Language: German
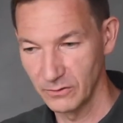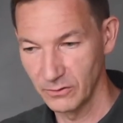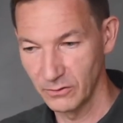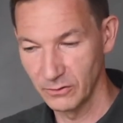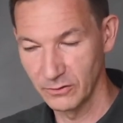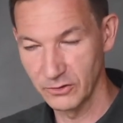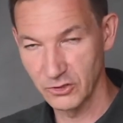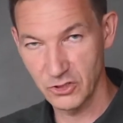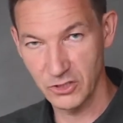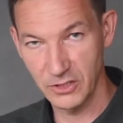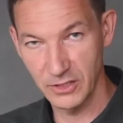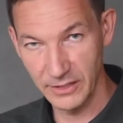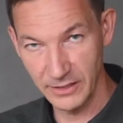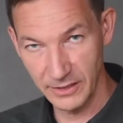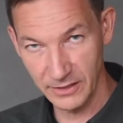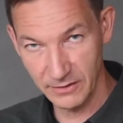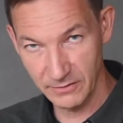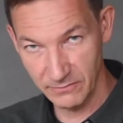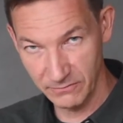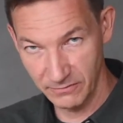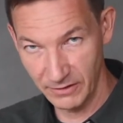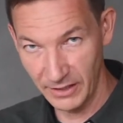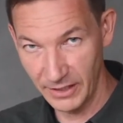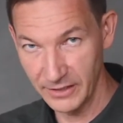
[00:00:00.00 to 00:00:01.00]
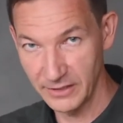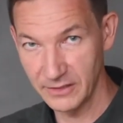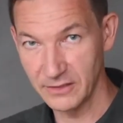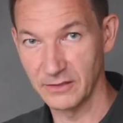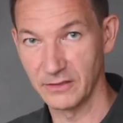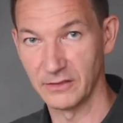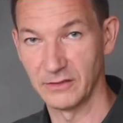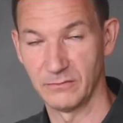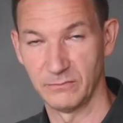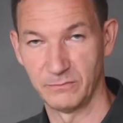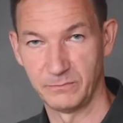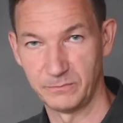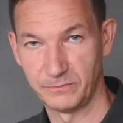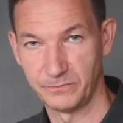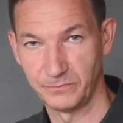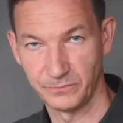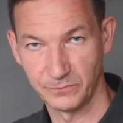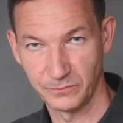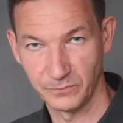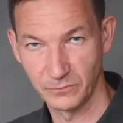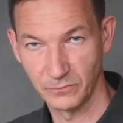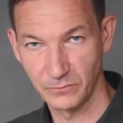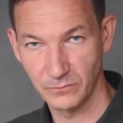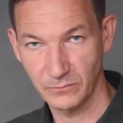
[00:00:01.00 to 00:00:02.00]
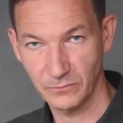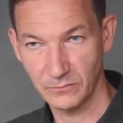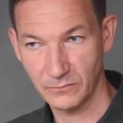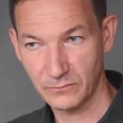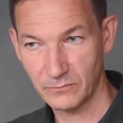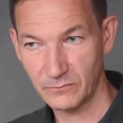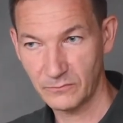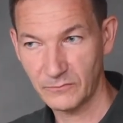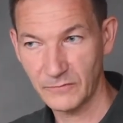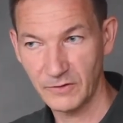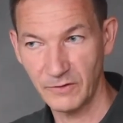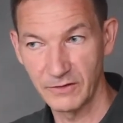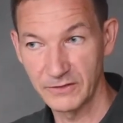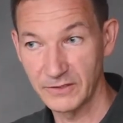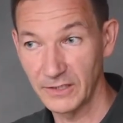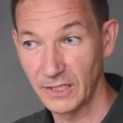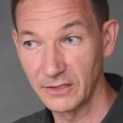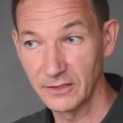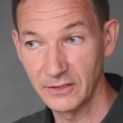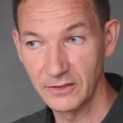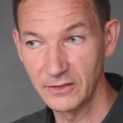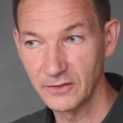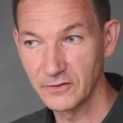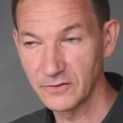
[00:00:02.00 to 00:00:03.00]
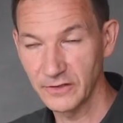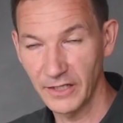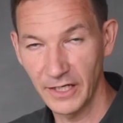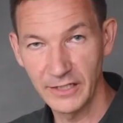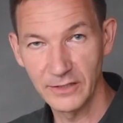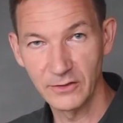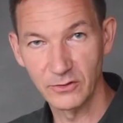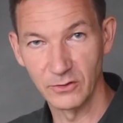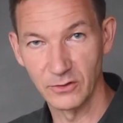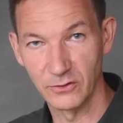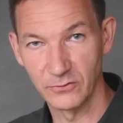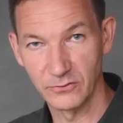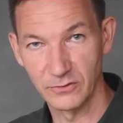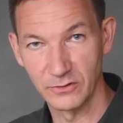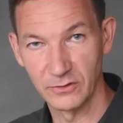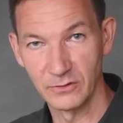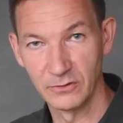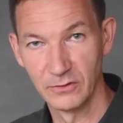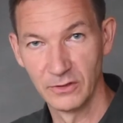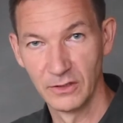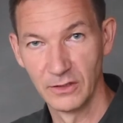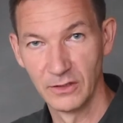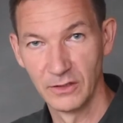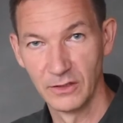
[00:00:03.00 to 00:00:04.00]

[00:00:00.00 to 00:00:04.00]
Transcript: und schlägt weiter. Was eigentlich nicht sein dürfte,